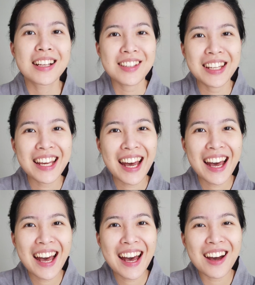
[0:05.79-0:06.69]
สวัสดีค่ะ
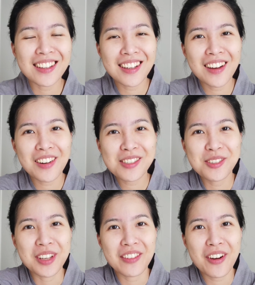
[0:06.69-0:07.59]
ขอต้อนรับเข้า
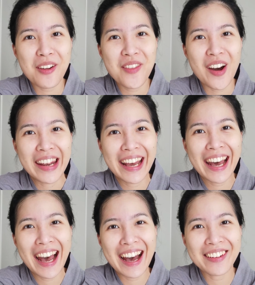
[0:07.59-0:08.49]
สู่กิฟต์ออนบอร์ดนะ
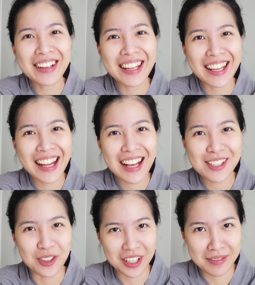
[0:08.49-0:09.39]
คะ วันนี้หน้า
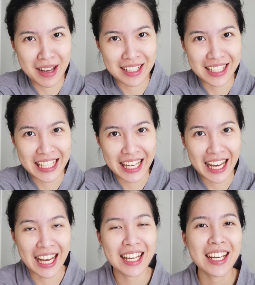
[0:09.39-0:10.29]
สดกันมาเลยนะ
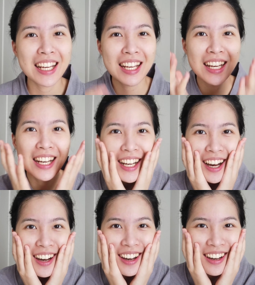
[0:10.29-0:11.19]
คะ
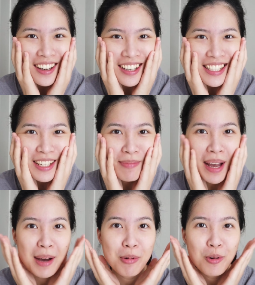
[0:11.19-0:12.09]
ก็จะ
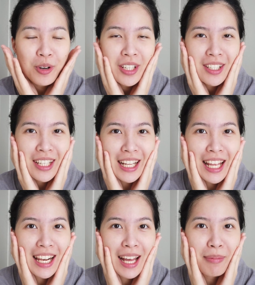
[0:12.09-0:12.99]
มาพูดถึงเค
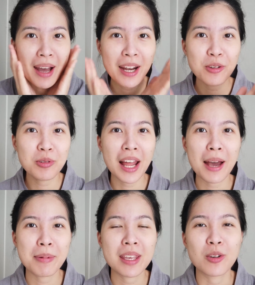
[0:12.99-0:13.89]
ล็ดลับการดูแล
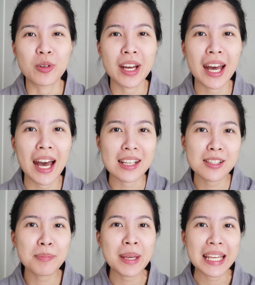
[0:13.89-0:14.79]
ผิวนะคะ
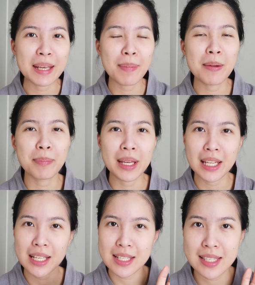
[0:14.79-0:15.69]
ซึ่งปีนี้เป็นปี
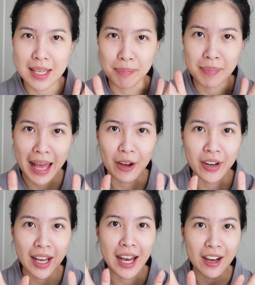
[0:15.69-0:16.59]
ที่ 10 แล้ว
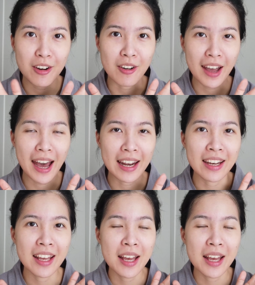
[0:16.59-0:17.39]
นะคะของการ